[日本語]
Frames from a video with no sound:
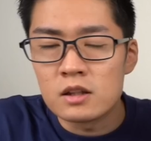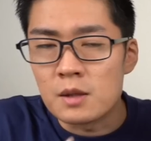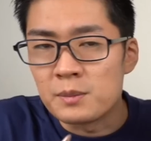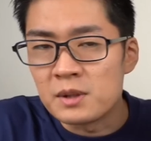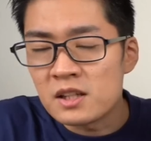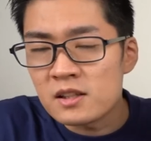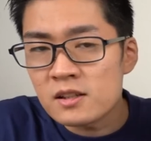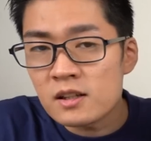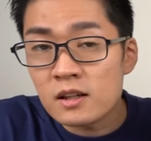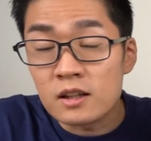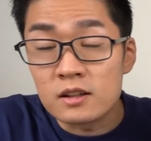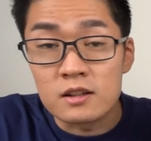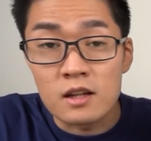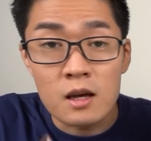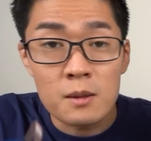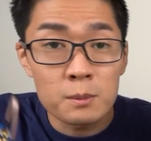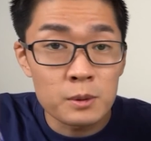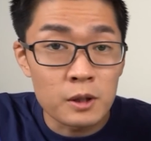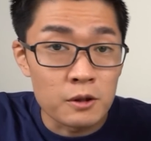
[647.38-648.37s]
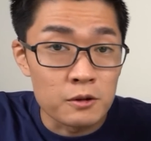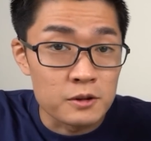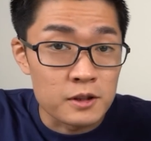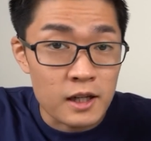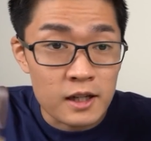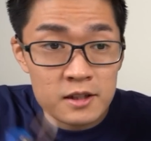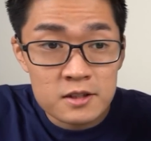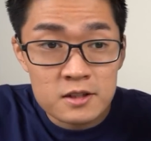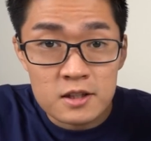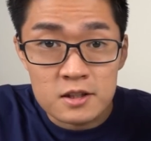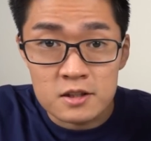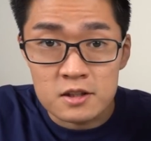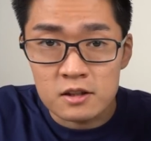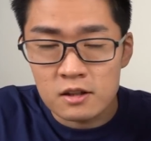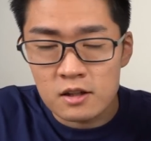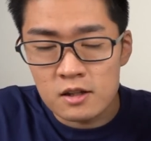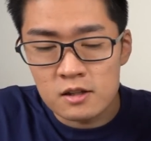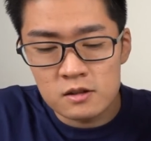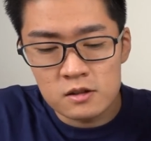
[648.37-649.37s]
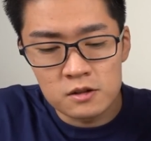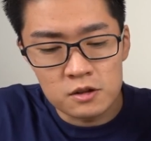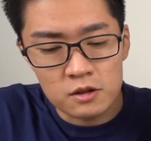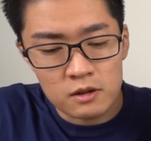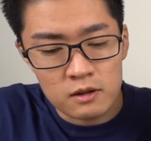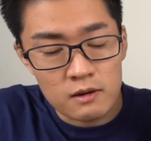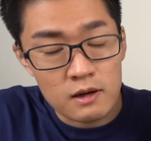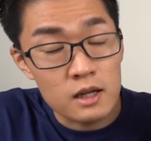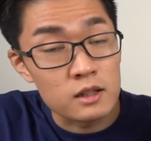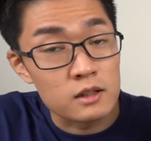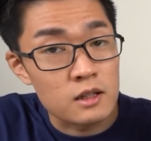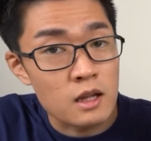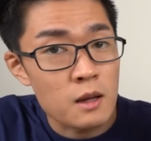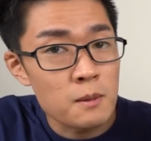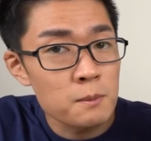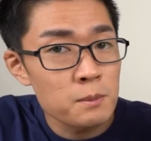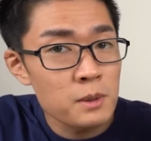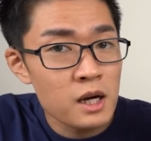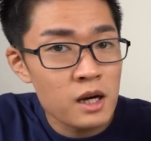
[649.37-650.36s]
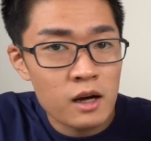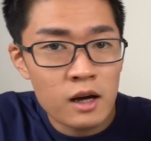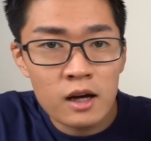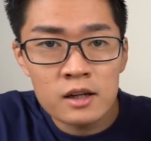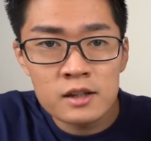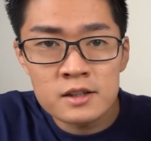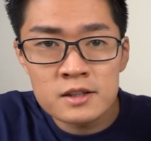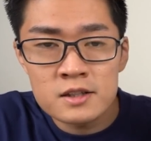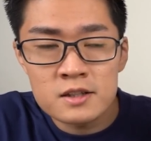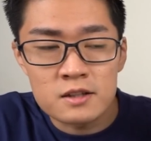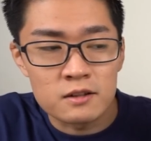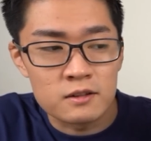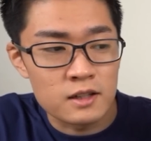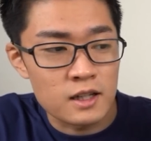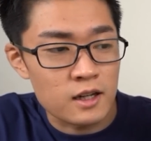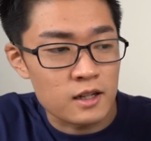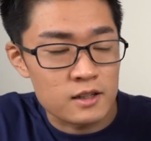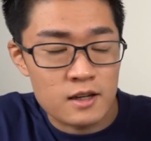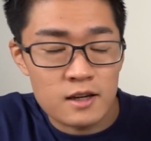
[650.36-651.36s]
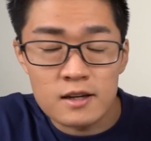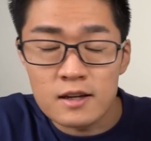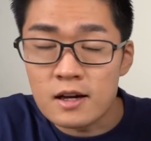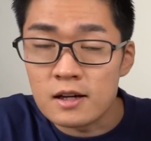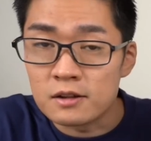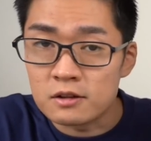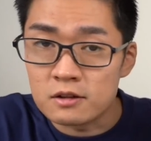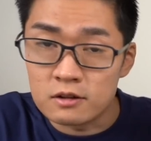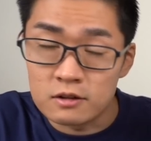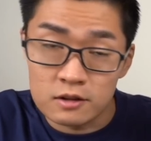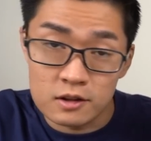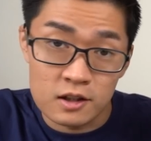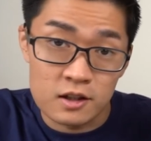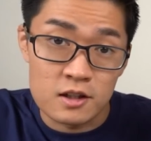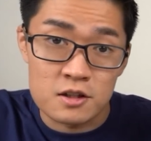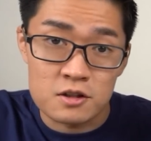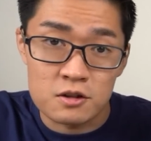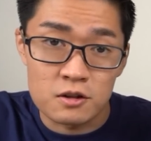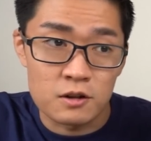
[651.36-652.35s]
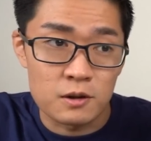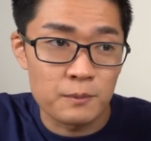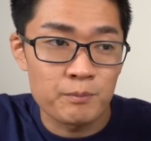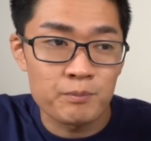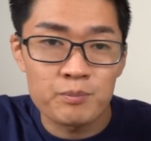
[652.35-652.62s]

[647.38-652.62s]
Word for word: で皆さんが電波を出して実験するときは電波暗室の中でやるといいでしょ